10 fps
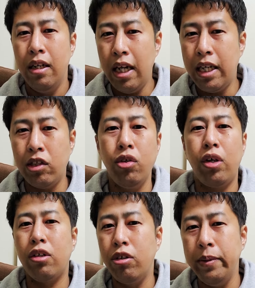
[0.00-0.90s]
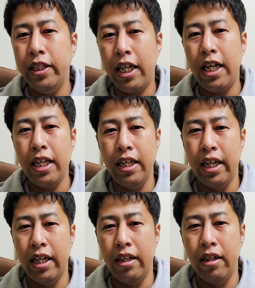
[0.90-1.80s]
大体そういうとこは首塚なん
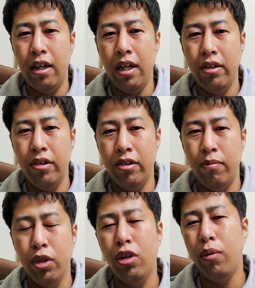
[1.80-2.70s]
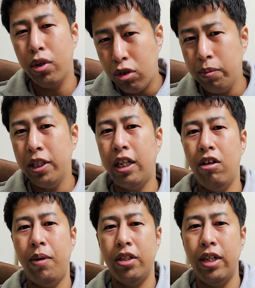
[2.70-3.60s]
で、あの、もともと首塚
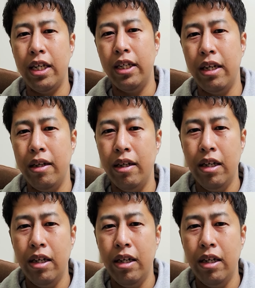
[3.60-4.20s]
の場所なんで、